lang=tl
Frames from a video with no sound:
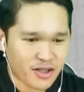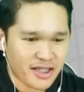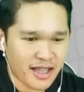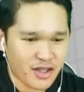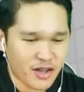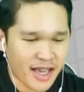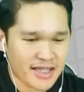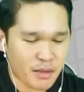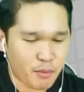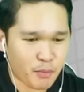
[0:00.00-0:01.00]
oh, tignan nyo
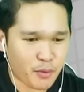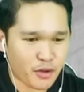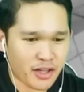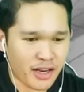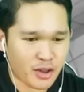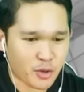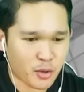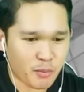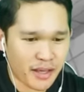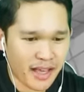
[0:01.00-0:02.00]
guys, napupuno na ng
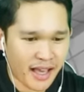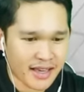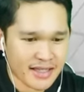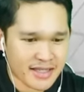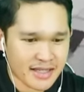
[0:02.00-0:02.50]
tubig guys.